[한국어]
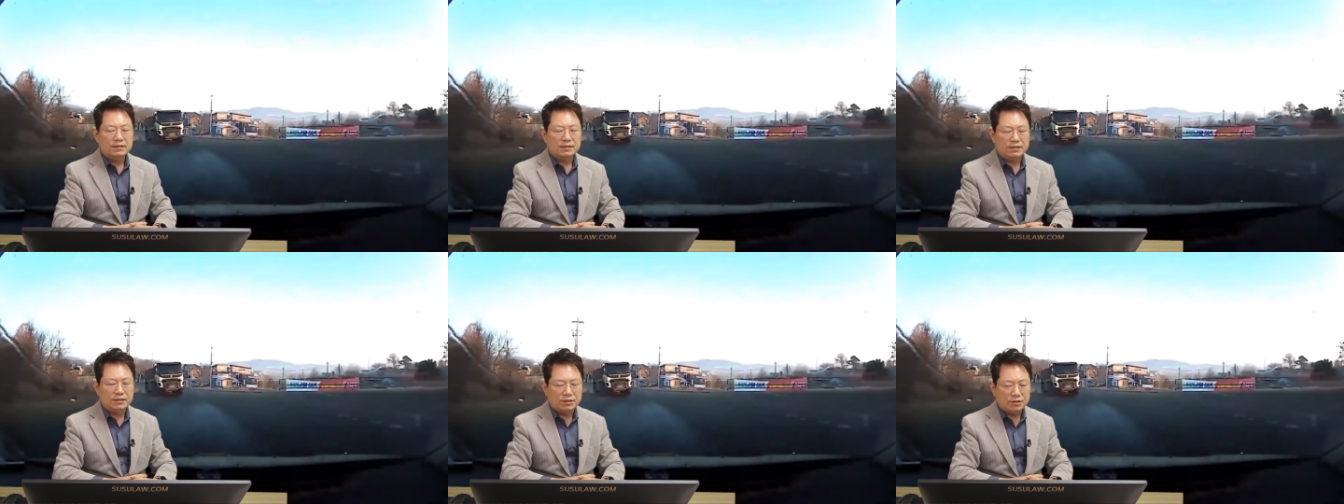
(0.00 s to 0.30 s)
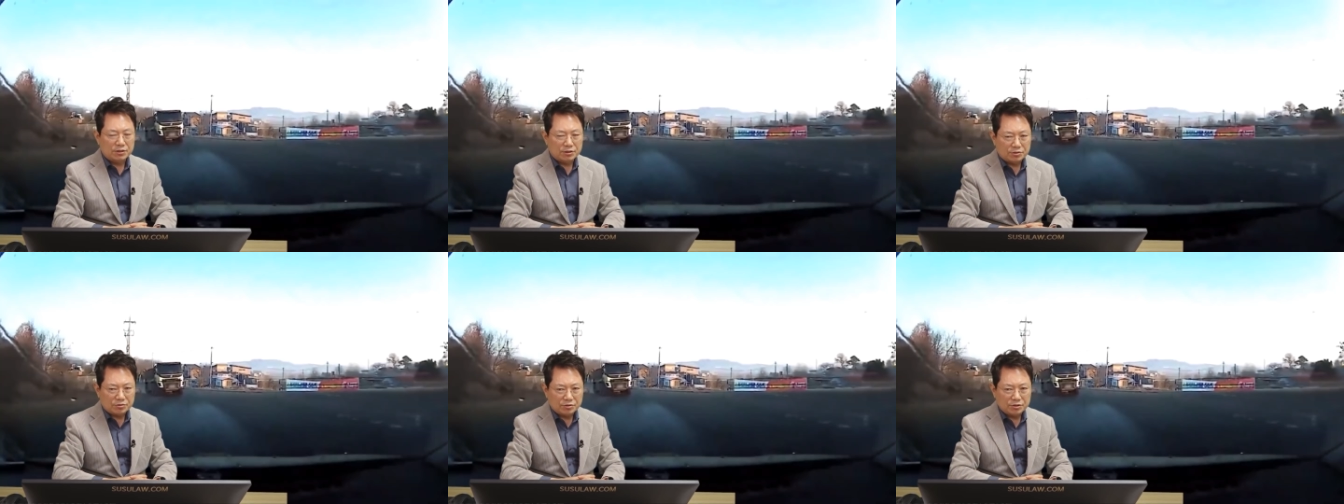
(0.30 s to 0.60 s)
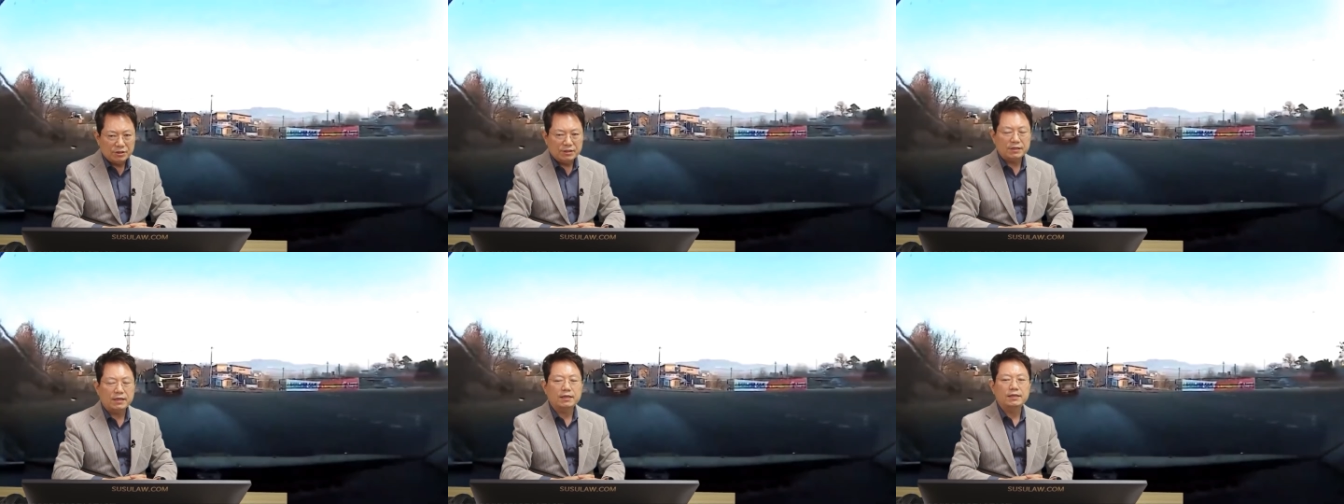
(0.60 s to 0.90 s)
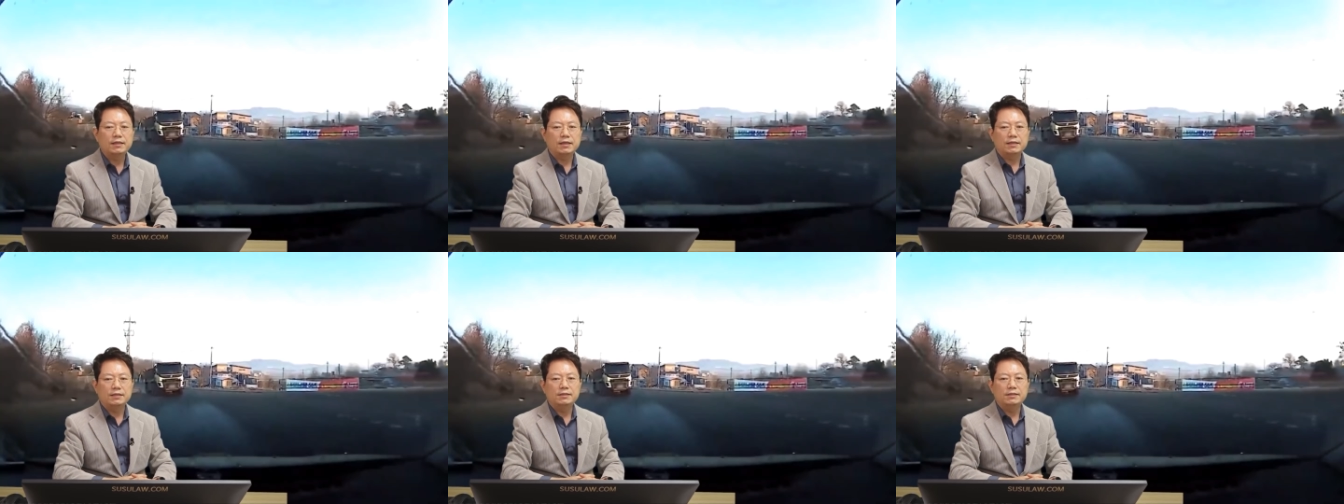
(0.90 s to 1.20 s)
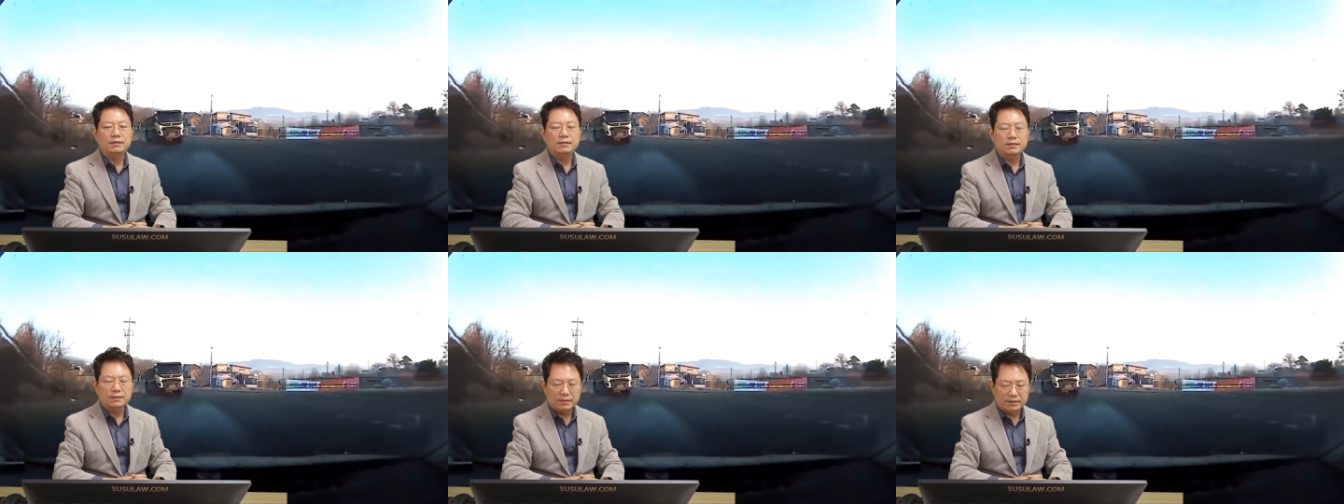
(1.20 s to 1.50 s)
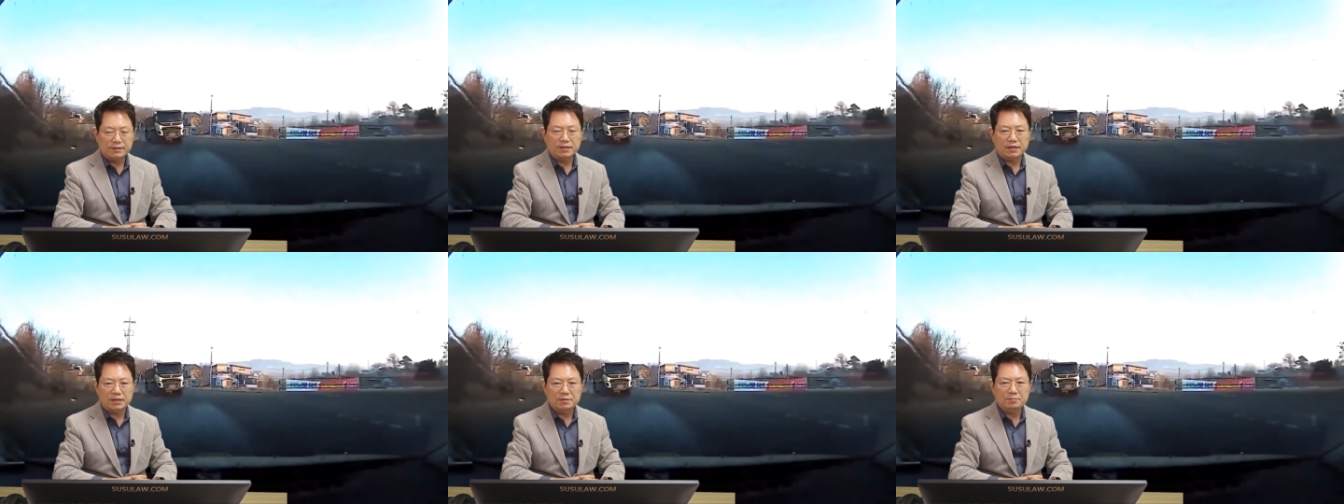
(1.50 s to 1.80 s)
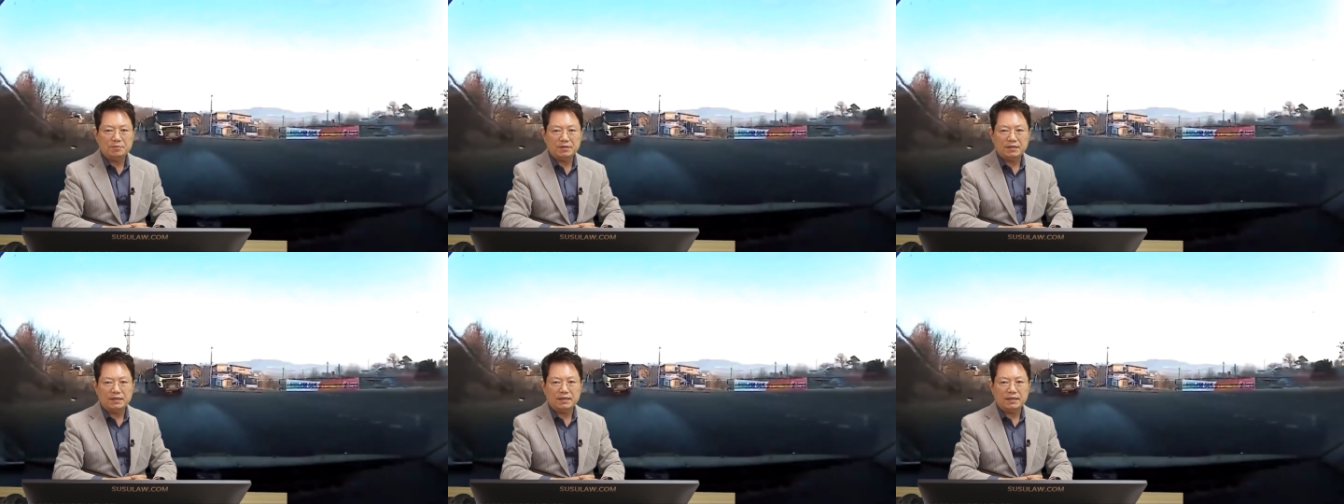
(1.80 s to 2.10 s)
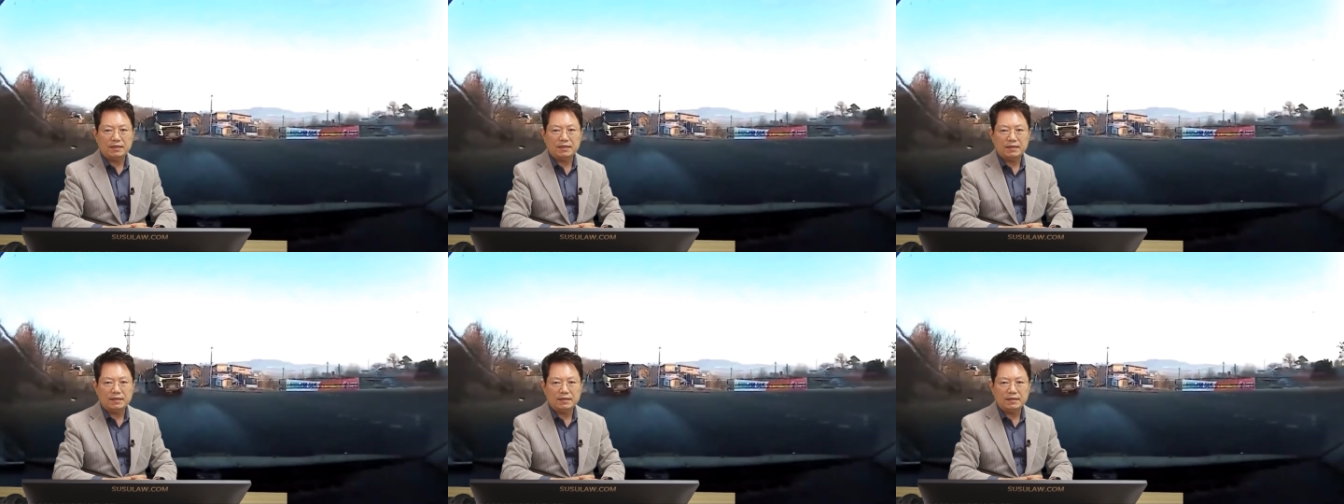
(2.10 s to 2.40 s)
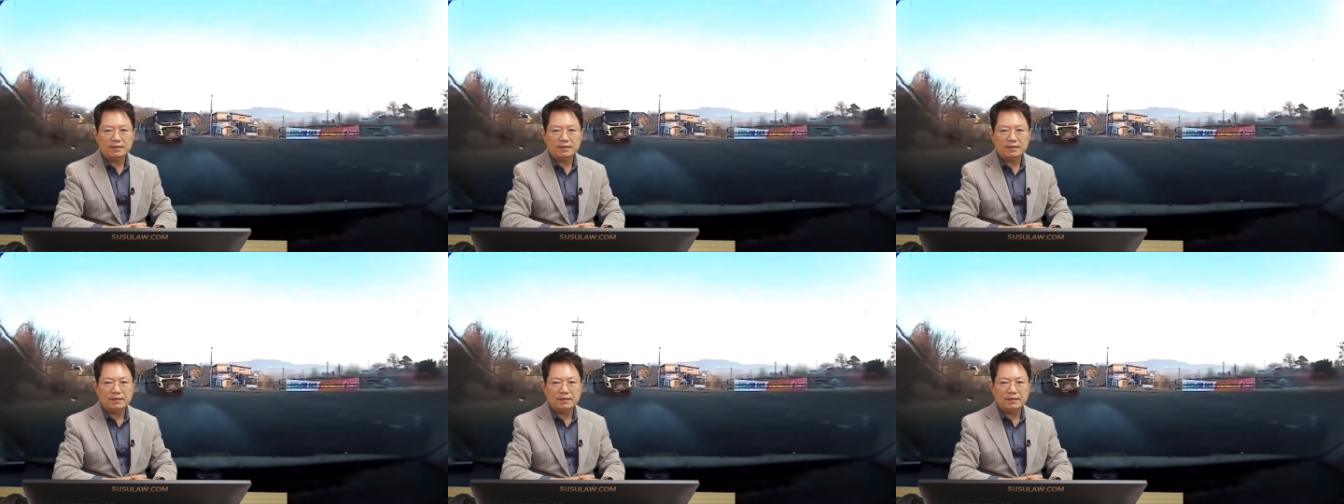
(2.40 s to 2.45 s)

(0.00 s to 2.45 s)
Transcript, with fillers: 있을 수도 있겠다는 의견입니다.